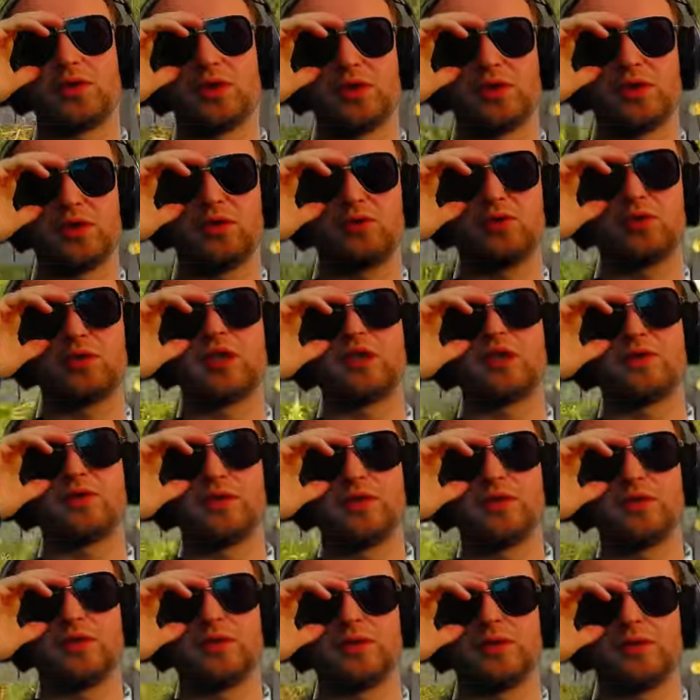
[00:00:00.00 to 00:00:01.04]
czyli tutaj
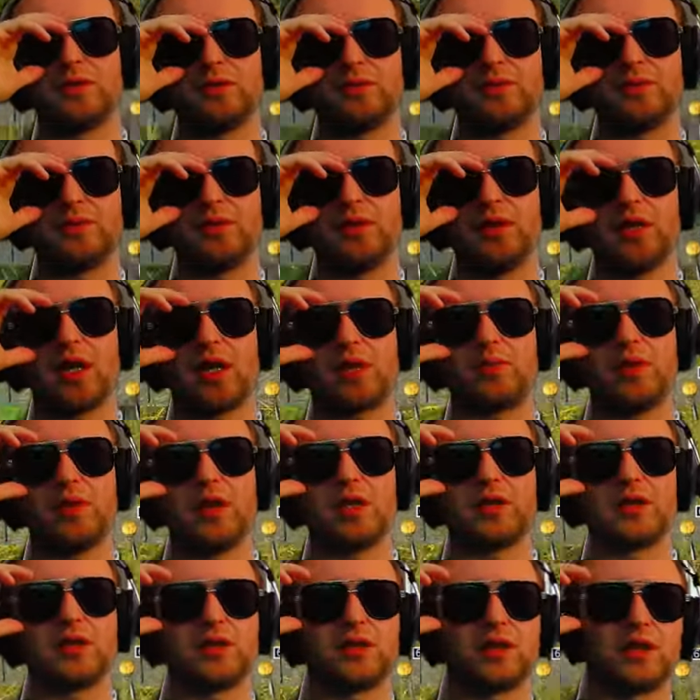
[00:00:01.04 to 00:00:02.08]
y, jak
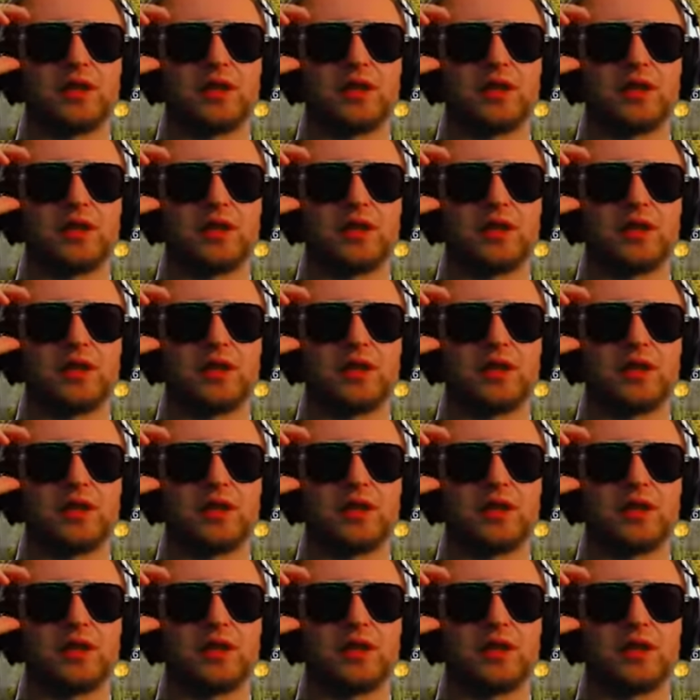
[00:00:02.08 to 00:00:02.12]
biegnę